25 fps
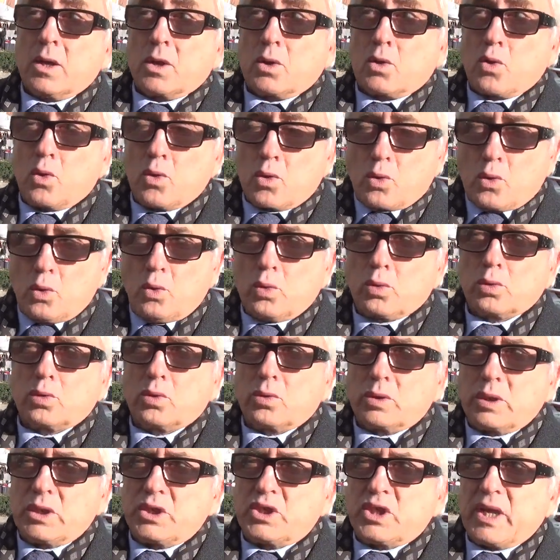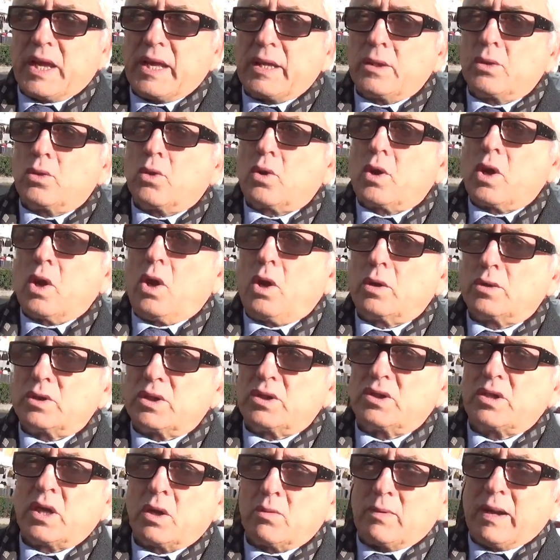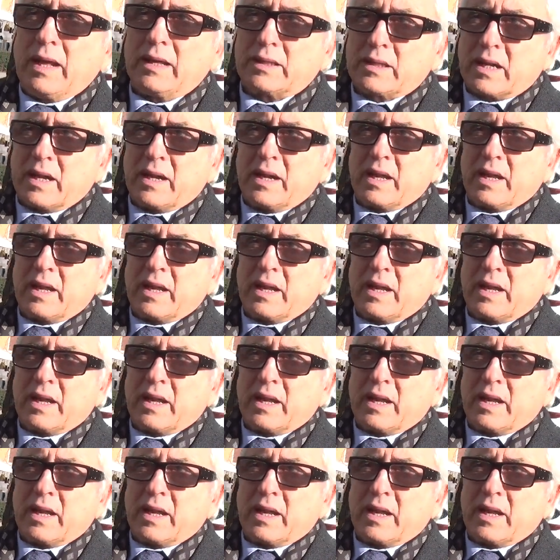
Concludo dicendo che oggi c'è un'altra